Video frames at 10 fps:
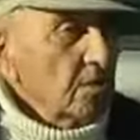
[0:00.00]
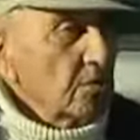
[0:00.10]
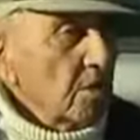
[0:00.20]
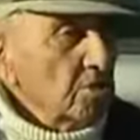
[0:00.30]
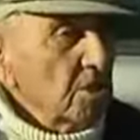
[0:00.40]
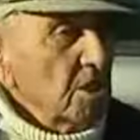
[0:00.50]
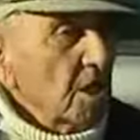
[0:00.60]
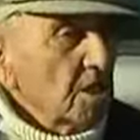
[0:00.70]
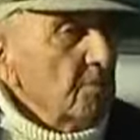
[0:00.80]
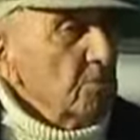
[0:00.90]
Et en ce moment, j'ai
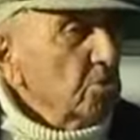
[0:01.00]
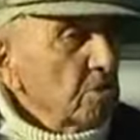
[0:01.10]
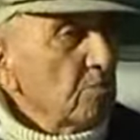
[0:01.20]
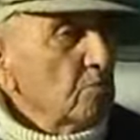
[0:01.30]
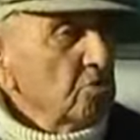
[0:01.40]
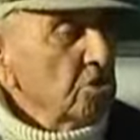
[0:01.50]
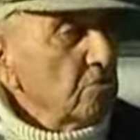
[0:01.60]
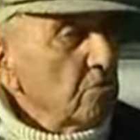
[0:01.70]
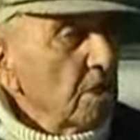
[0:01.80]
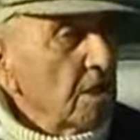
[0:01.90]
regardé, puis j'étais me coucher
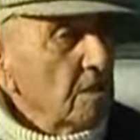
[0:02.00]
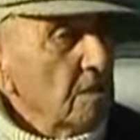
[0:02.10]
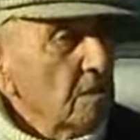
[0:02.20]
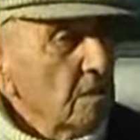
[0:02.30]
de colère.